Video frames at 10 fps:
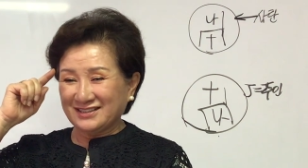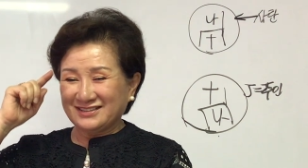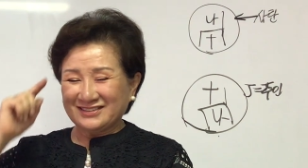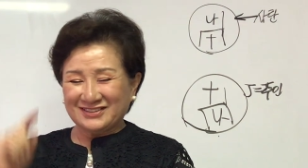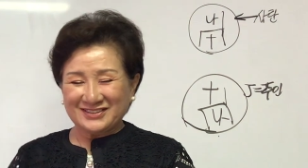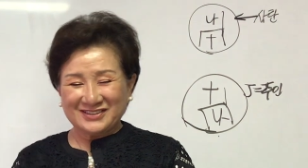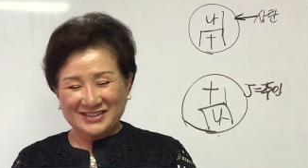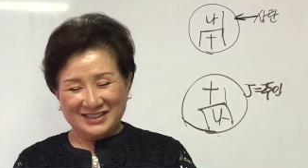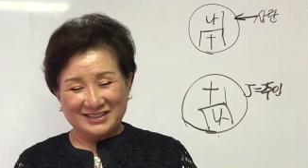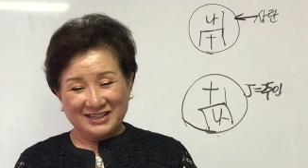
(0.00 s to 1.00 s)
그,
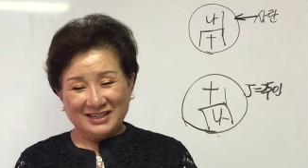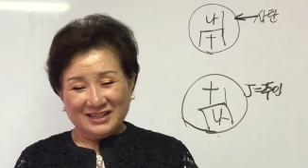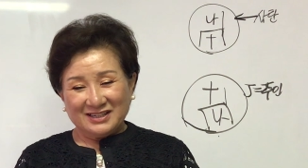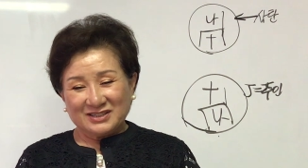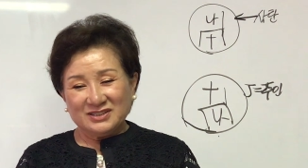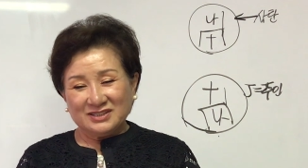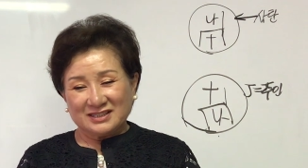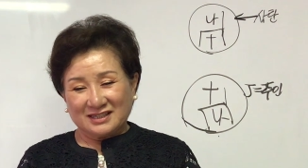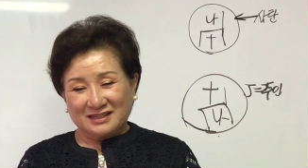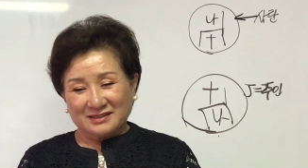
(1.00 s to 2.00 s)
그러니까
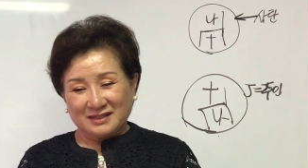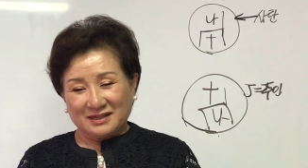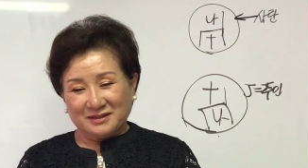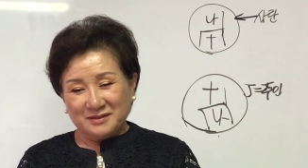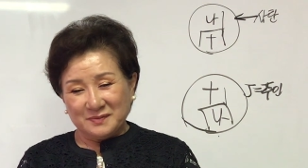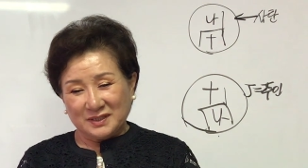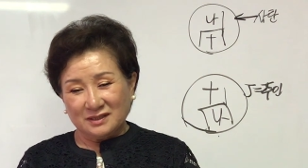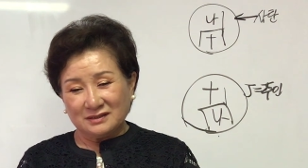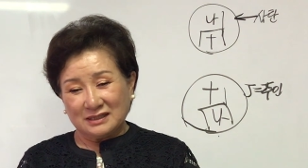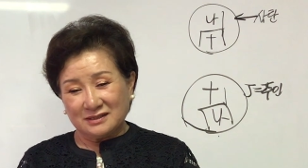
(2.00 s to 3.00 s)
그런데다가 내가
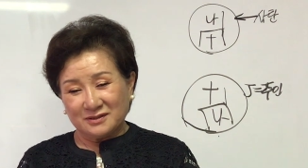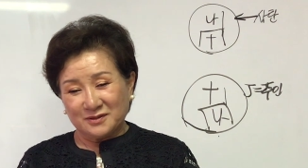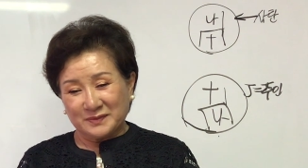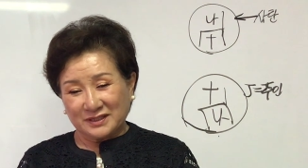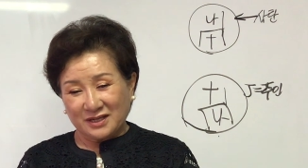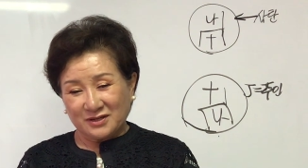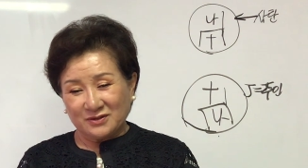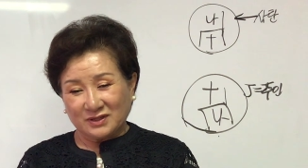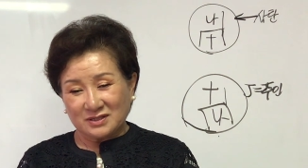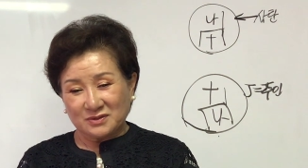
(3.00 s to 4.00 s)
얼마나 아이를 엄하게
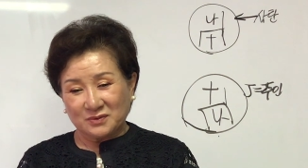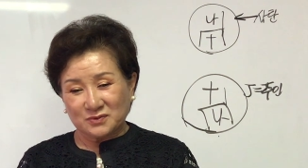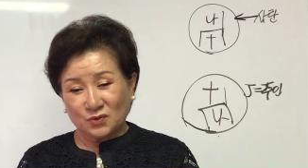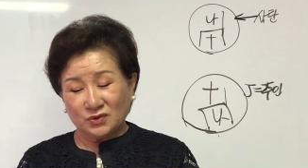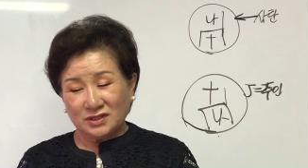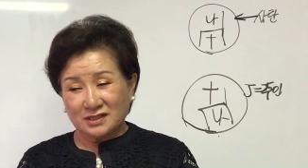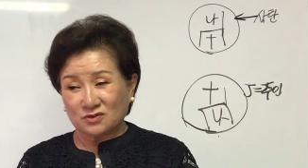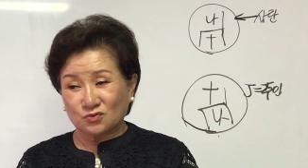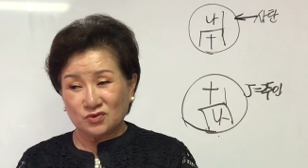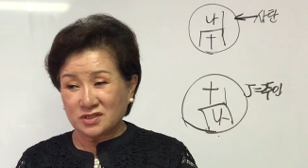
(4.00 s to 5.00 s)
키워가지고 소리
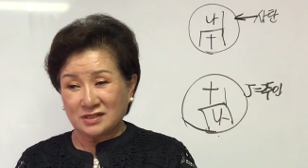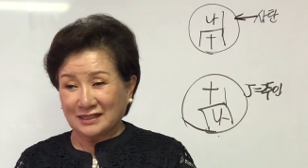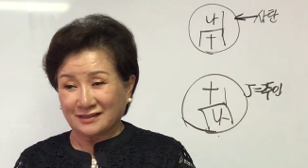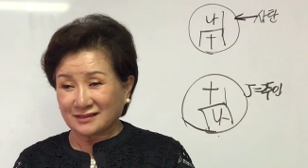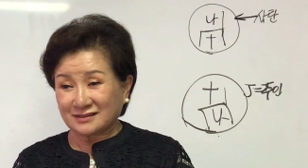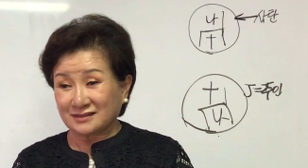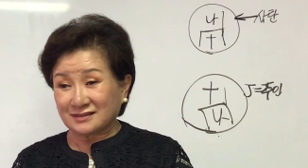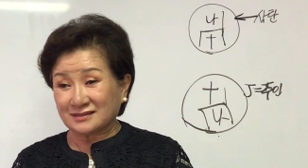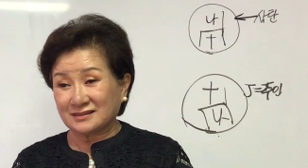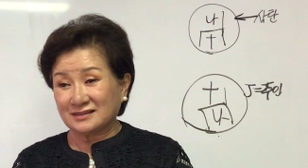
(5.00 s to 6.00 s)
내서 울지를 안 했거든.